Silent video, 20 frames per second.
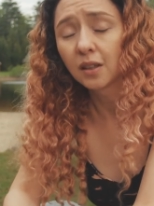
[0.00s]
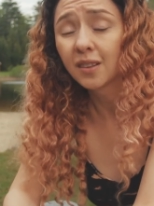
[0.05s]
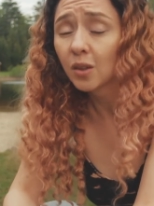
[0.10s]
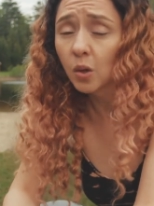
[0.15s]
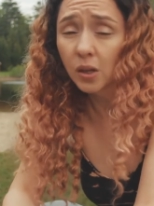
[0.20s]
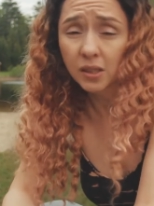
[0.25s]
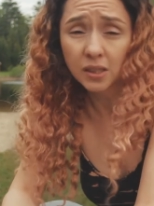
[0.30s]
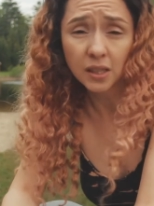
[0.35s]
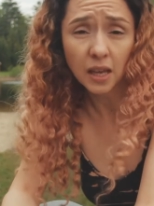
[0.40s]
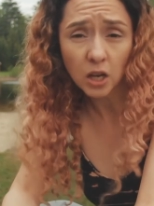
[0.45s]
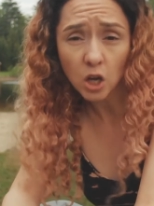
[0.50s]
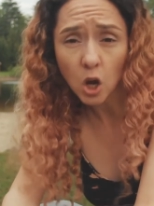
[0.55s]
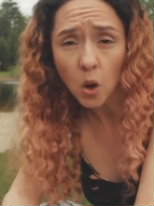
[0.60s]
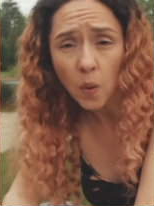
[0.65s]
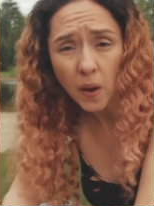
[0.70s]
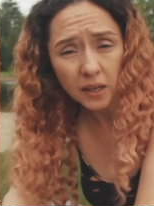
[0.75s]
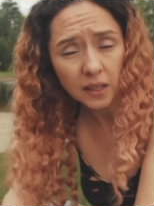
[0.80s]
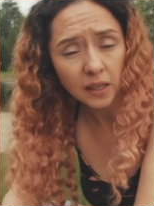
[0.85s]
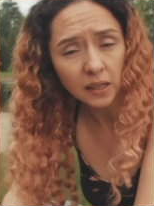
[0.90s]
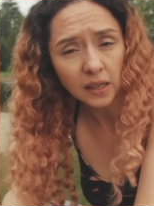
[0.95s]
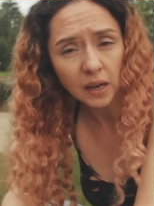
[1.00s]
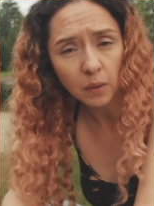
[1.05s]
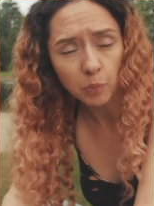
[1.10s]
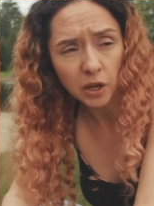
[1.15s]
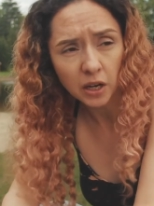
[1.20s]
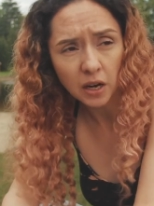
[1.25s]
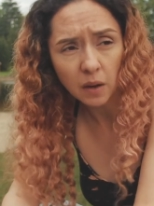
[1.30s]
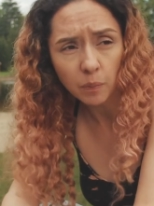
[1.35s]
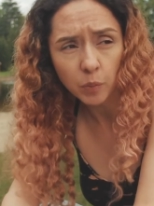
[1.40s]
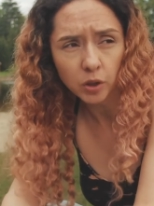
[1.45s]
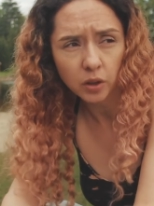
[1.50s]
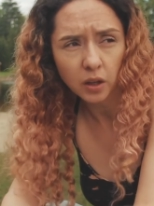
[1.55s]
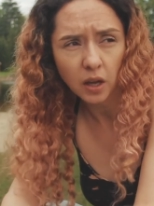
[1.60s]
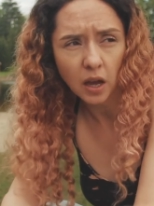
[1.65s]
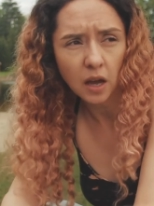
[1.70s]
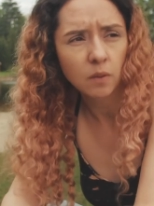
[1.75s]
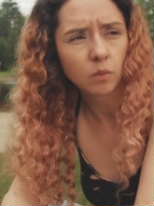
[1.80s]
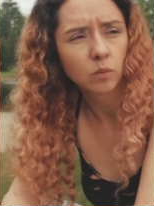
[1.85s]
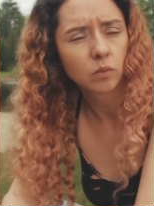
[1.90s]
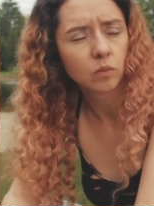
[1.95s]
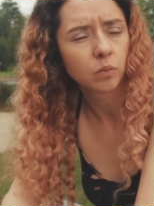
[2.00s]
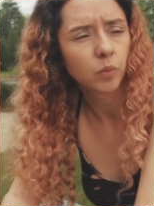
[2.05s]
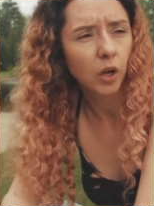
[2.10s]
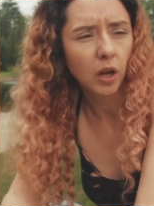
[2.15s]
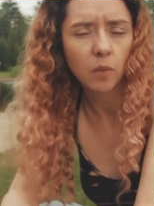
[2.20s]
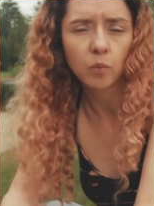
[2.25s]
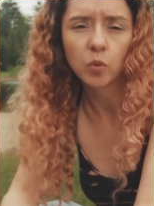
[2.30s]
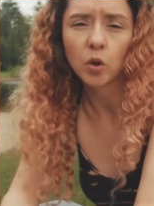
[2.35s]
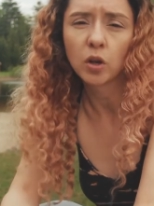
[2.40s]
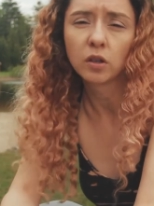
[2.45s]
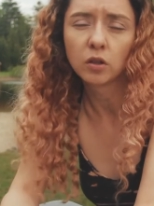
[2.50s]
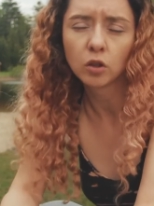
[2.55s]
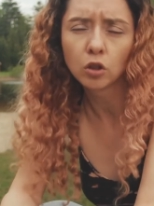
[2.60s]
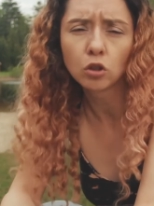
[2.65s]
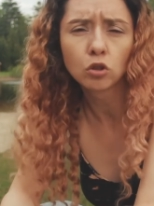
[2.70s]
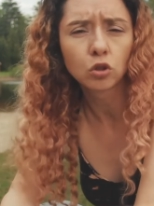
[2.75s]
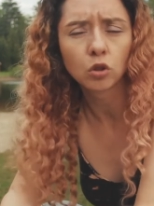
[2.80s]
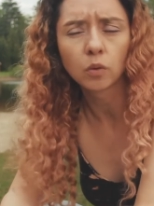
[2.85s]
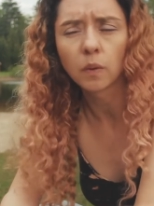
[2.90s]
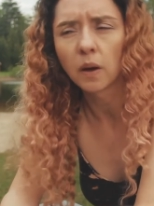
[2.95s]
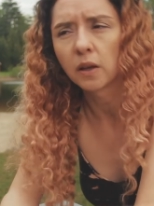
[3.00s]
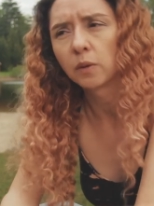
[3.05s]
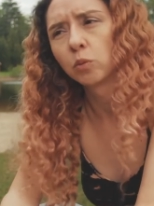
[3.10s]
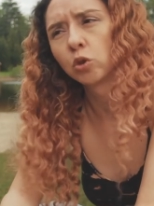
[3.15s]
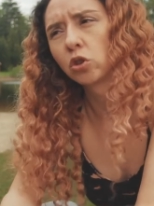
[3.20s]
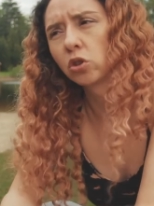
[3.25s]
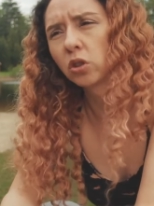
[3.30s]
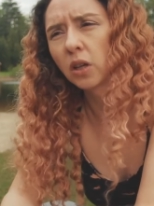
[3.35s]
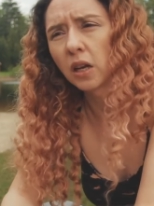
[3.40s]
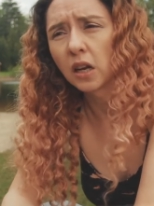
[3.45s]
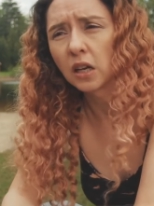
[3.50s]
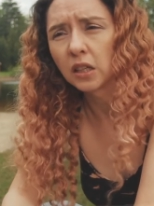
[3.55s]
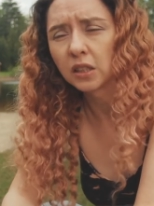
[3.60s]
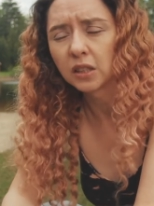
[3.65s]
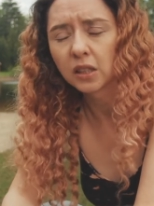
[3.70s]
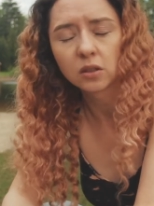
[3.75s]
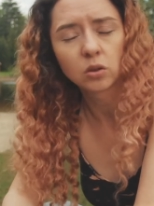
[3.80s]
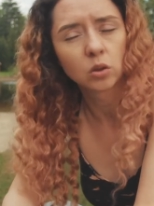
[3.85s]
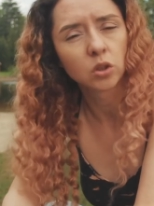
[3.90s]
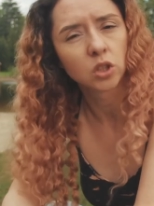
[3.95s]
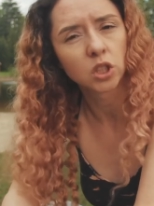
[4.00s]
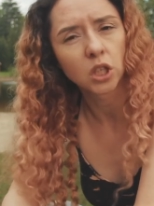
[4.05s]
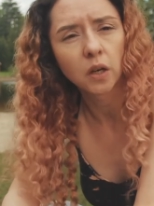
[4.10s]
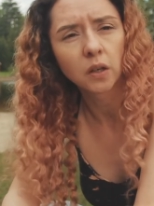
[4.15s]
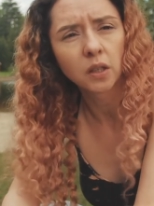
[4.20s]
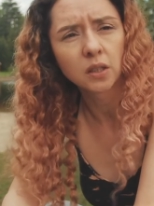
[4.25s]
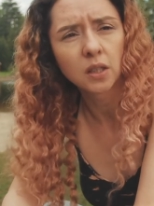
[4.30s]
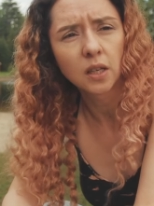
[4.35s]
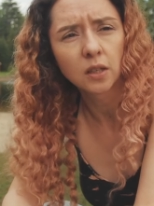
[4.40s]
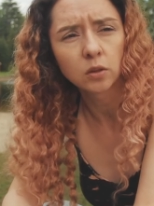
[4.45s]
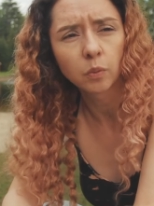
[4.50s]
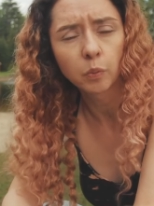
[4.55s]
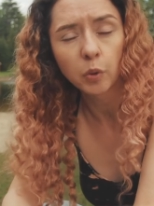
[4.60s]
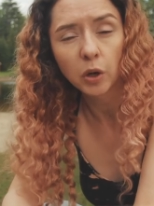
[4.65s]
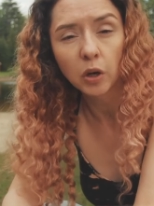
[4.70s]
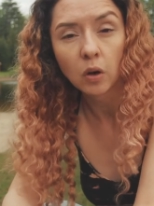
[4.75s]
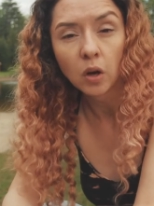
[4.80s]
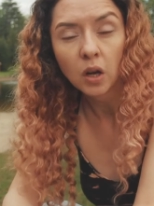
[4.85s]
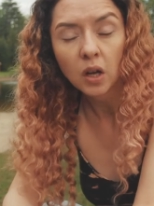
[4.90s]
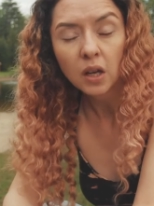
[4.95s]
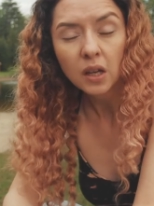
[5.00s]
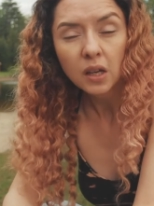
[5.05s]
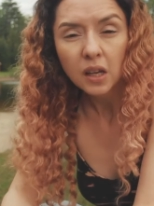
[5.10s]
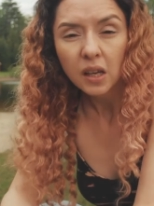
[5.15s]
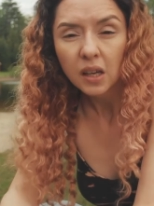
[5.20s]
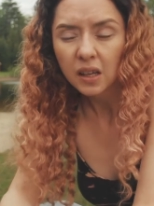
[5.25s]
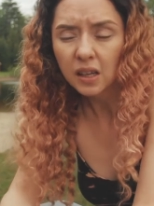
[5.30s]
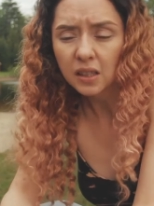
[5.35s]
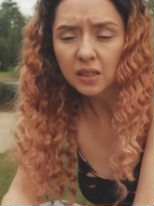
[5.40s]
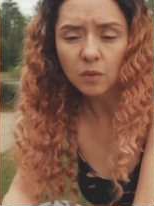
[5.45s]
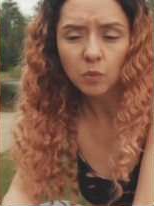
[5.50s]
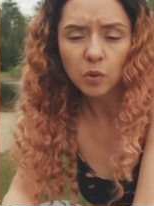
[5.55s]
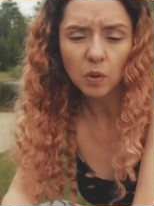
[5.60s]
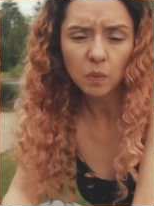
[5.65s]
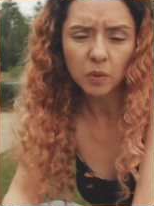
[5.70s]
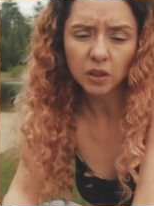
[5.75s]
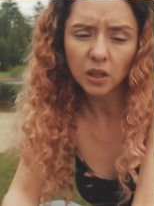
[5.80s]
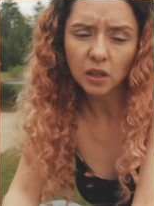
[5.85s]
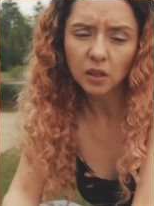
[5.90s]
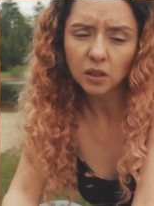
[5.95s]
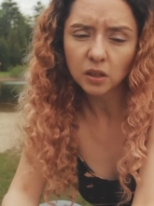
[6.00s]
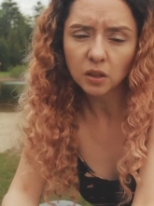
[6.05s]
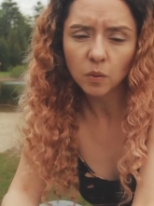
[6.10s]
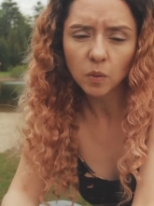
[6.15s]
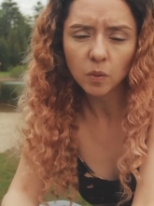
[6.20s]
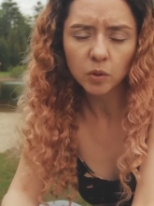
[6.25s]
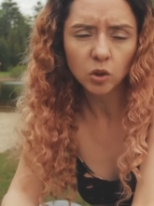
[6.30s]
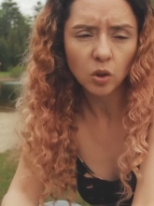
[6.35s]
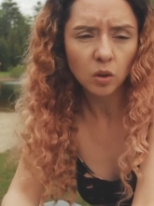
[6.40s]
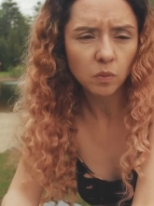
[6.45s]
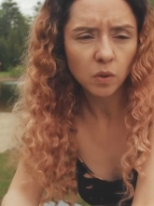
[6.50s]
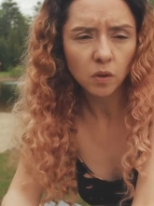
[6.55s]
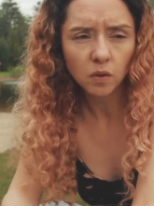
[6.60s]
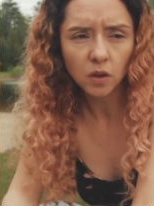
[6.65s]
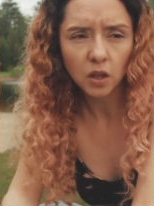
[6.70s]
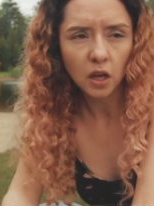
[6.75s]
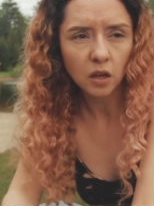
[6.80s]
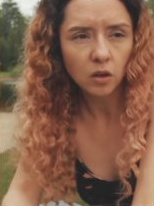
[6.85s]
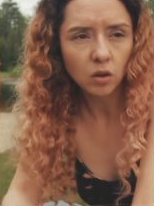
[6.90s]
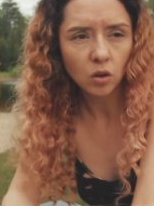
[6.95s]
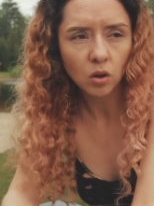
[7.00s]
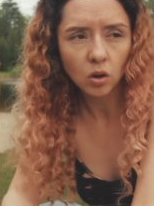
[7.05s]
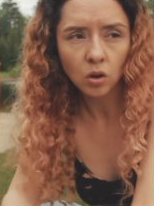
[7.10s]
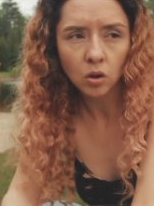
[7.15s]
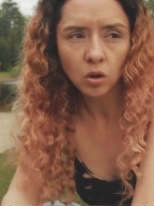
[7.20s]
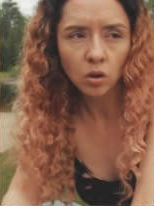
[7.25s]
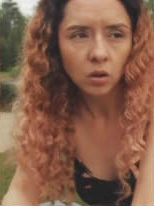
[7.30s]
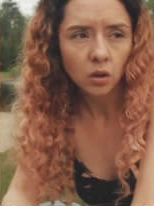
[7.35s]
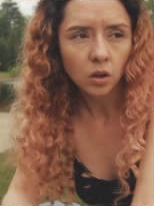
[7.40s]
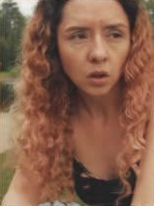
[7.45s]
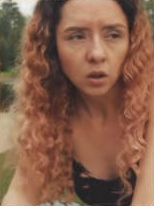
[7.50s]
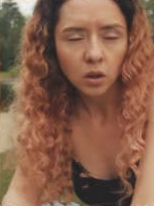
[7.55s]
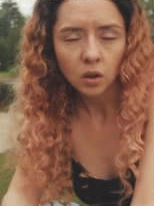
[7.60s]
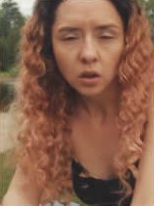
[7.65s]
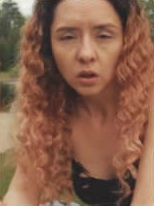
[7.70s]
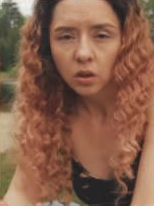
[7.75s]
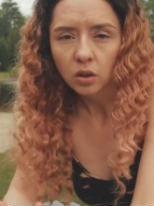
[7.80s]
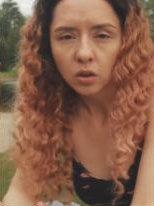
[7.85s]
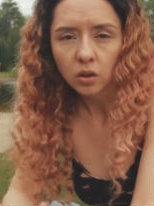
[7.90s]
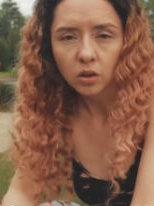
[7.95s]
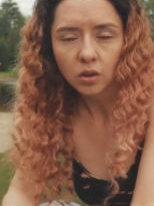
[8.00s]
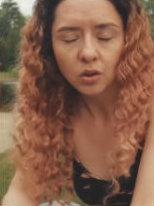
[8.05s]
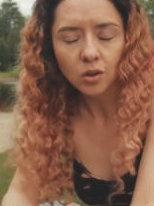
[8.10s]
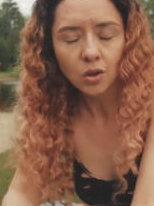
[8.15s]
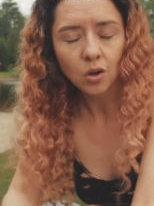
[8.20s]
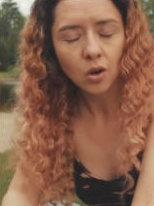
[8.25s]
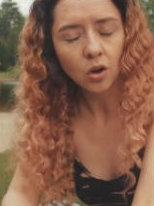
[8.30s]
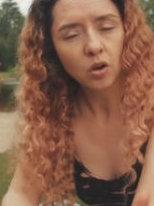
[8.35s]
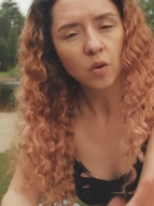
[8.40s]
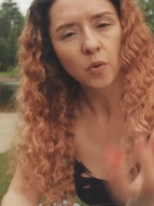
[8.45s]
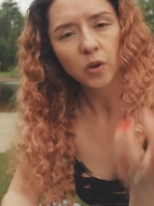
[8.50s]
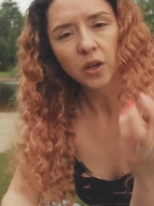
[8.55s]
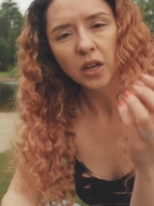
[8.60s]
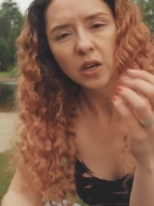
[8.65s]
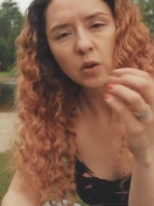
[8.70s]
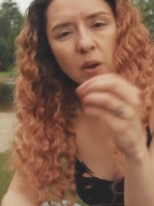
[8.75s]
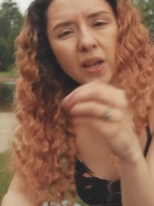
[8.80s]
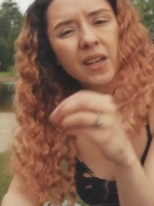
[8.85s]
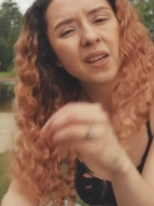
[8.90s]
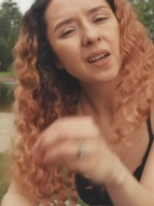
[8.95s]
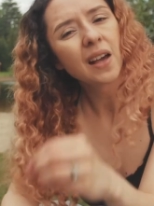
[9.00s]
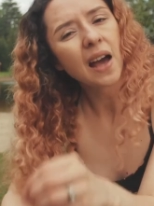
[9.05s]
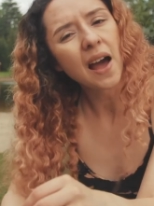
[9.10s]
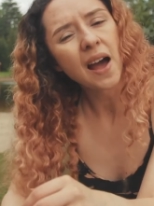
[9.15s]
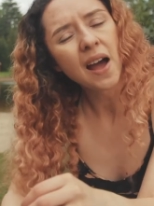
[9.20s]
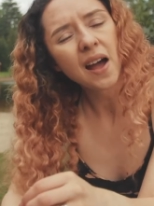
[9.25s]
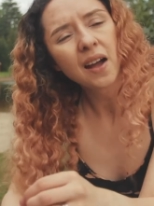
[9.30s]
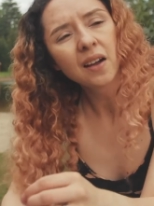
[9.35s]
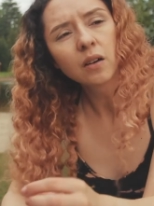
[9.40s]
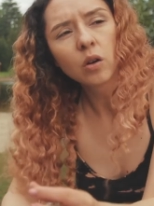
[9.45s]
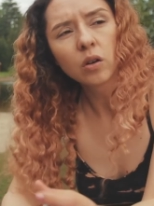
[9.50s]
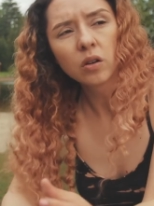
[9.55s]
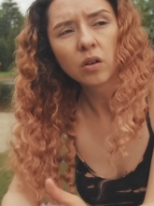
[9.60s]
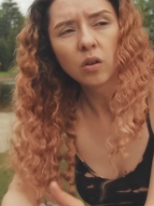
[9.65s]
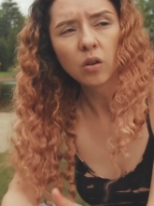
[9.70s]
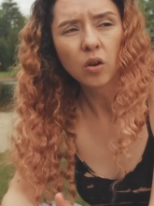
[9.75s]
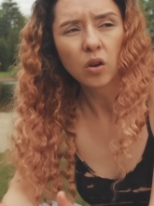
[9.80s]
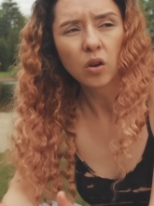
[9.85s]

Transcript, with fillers: no es que no valgan la pena, porque hay, por ejemplo, en YouTube hay muchos canales que son chéveres y eso, pero que simplemente en este momento de mi vida no, no como que no encajan con,